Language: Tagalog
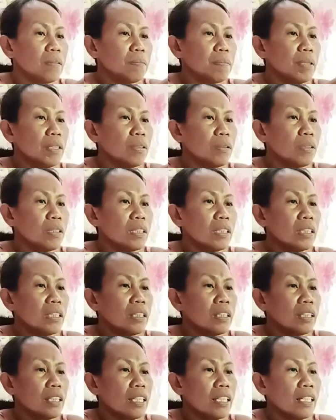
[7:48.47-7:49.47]
pero hindi
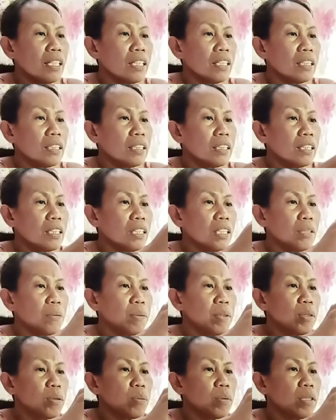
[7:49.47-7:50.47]
kailangan ay
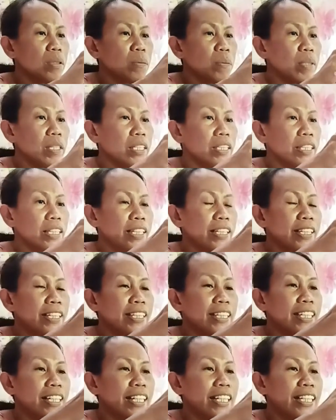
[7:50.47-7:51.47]
wait wait wait
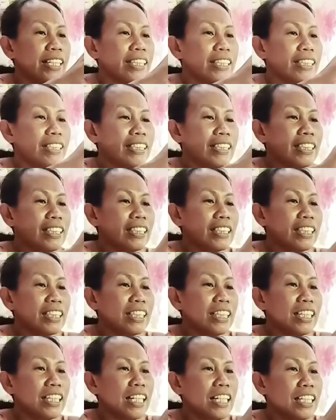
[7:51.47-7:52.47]

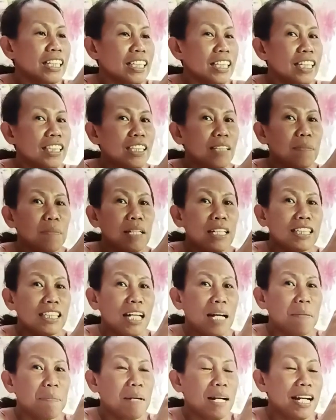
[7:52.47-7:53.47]
kailangan nating
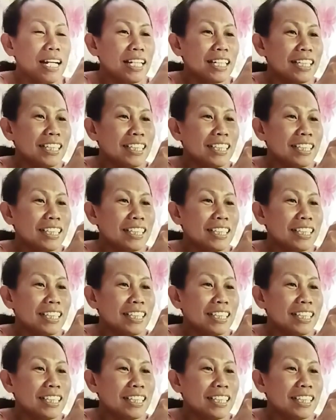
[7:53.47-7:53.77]
maitama